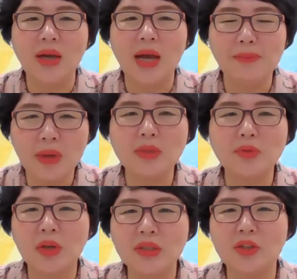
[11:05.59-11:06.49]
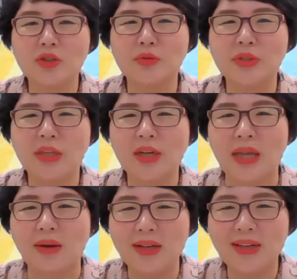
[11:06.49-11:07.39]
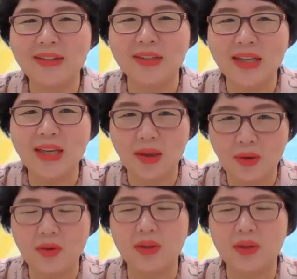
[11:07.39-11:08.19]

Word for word: 한 명만 소개시켜 주면 제가 다 관리해 드릴게요.